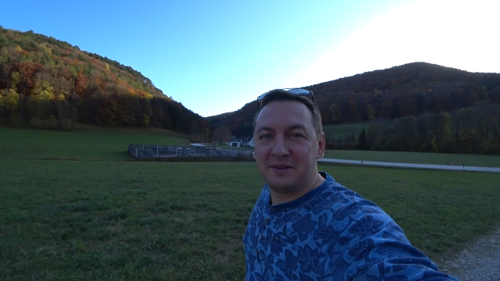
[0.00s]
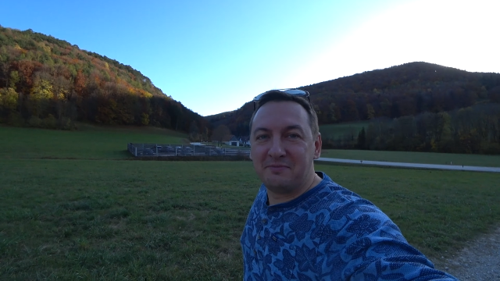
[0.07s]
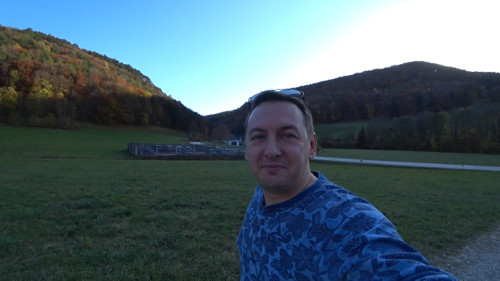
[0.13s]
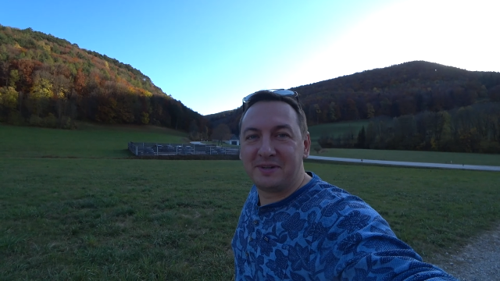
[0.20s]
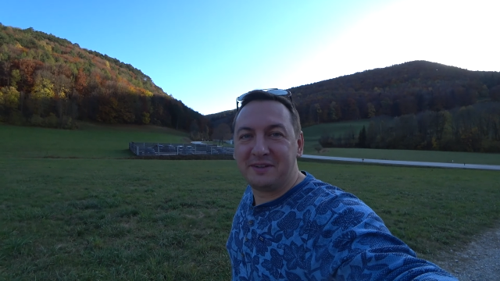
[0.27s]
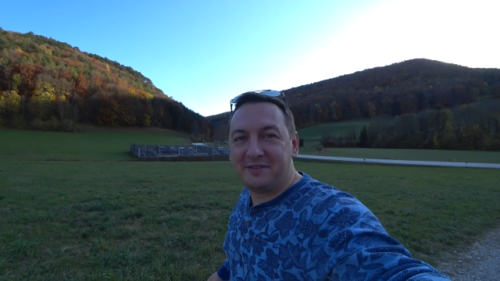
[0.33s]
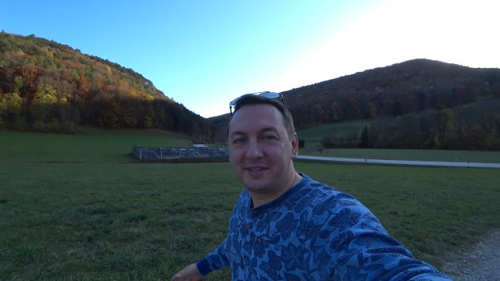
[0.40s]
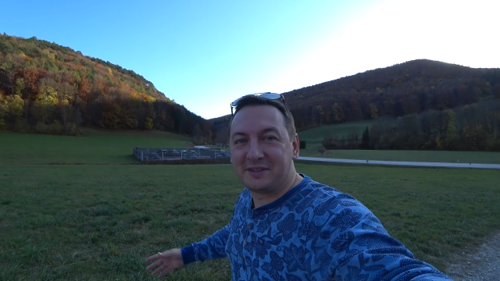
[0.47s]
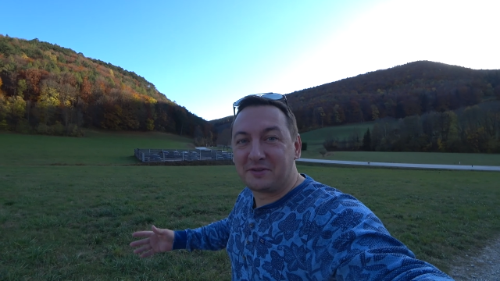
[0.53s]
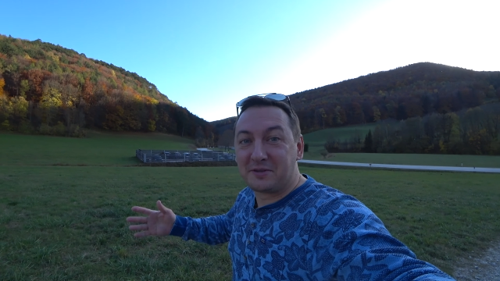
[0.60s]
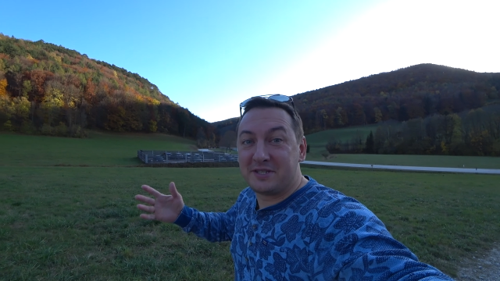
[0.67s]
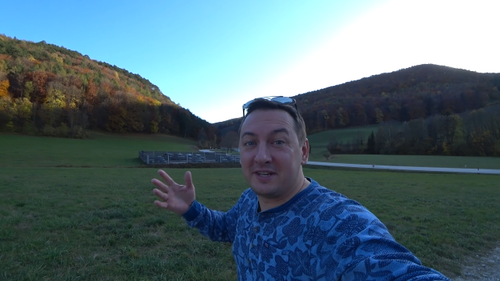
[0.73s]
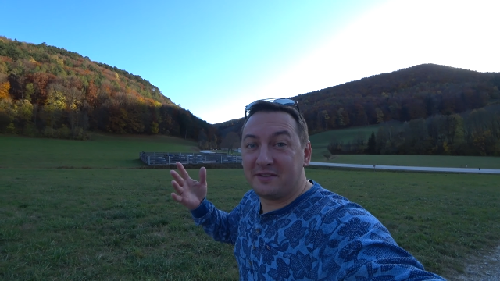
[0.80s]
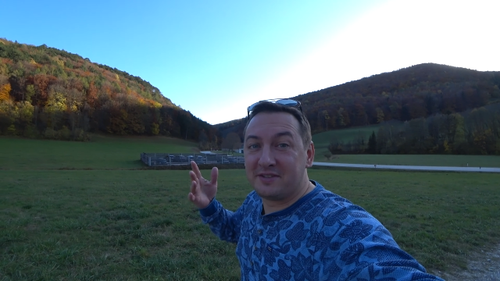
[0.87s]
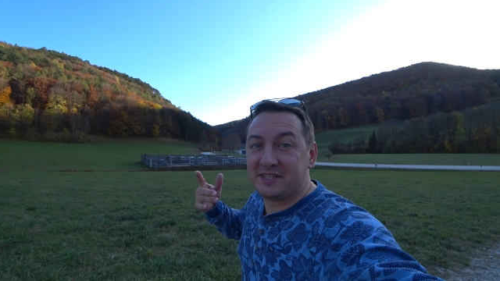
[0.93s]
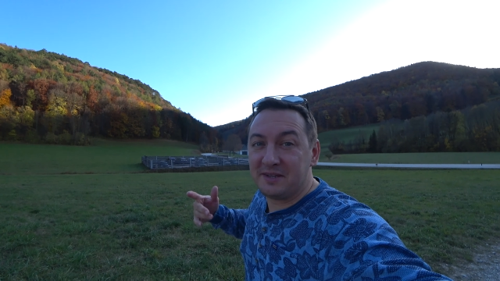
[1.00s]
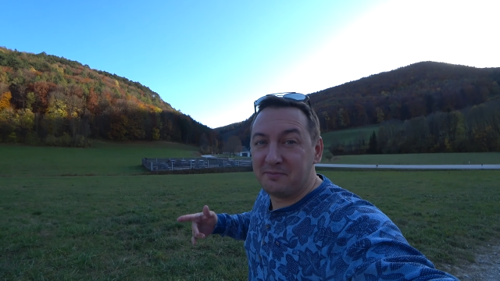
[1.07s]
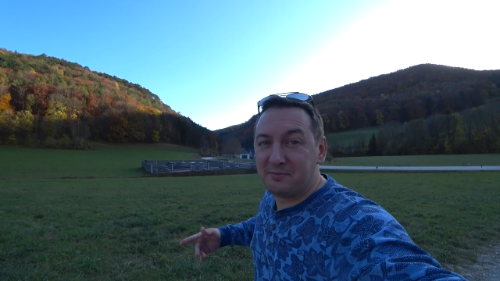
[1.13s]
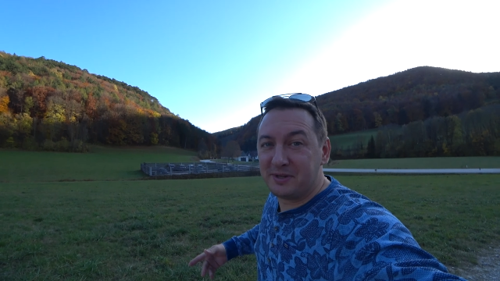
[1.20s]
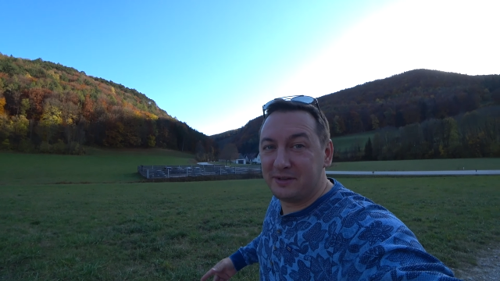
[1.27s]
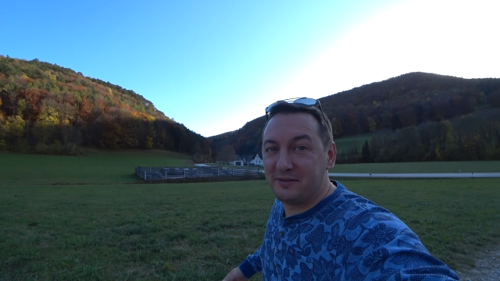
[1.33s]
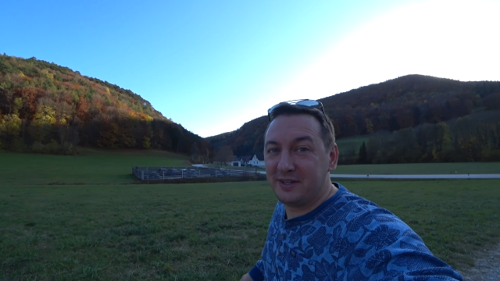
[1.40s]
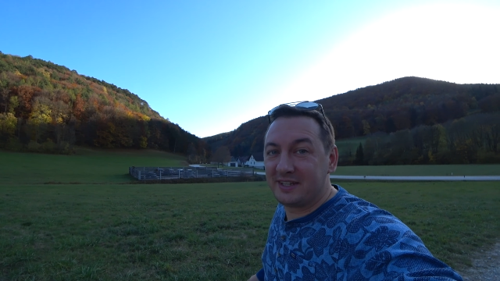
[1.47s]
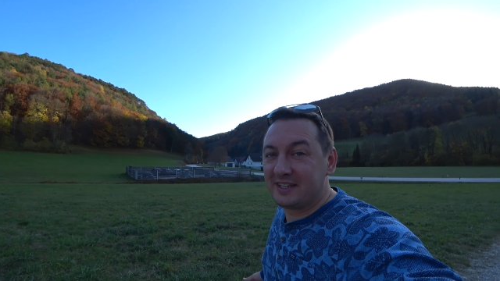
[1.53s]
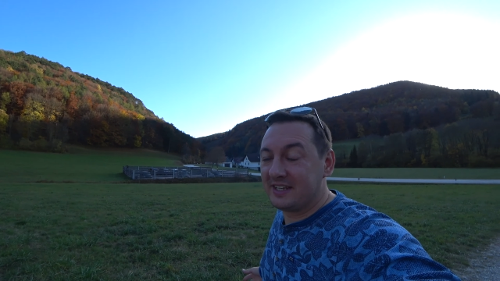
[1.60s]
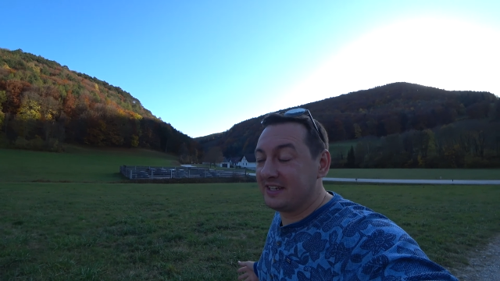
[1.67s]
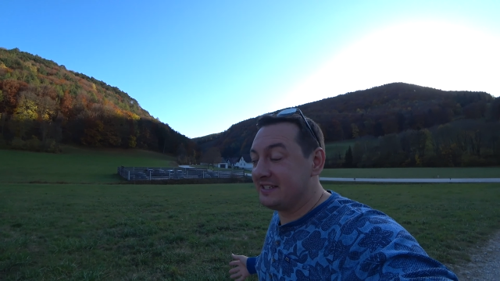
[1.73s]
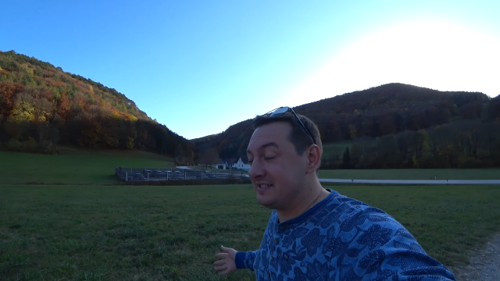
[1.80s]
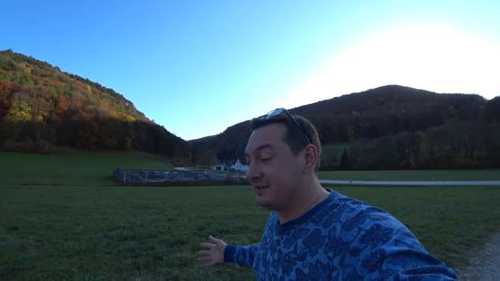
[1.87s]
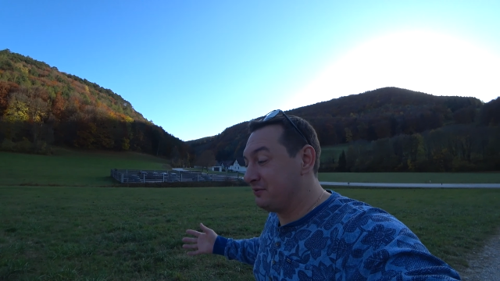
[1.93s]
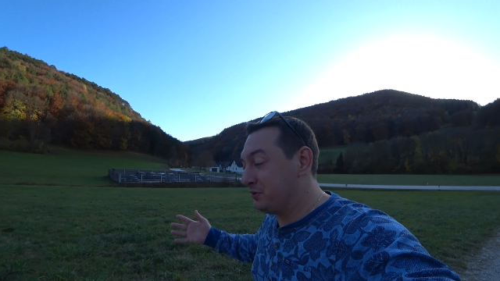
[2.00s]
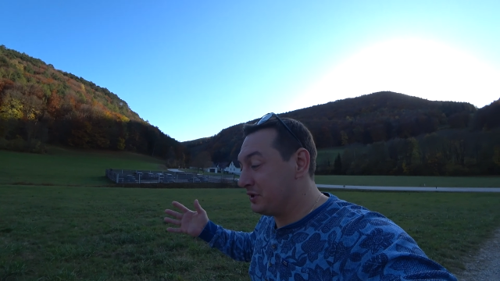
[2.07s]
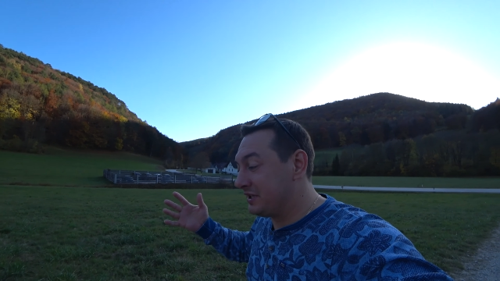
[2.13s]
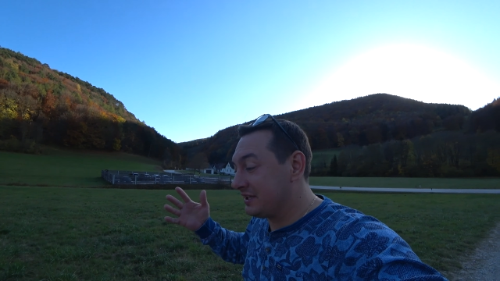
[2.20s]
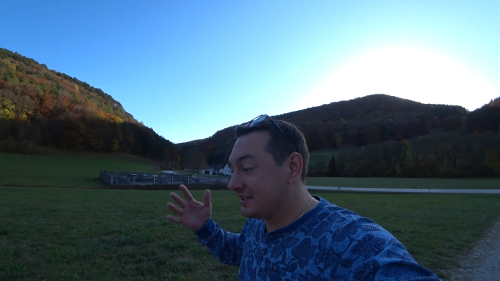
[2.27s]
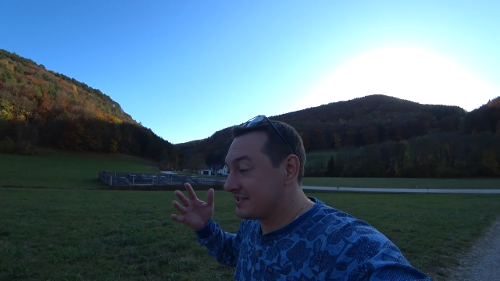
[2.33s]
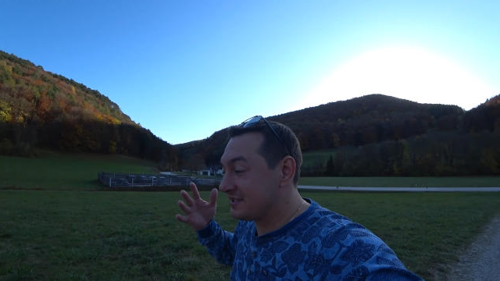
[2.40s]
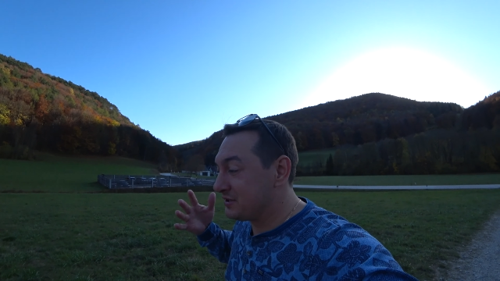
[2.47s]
Всем привет, друзья, всем привет! Я сегодня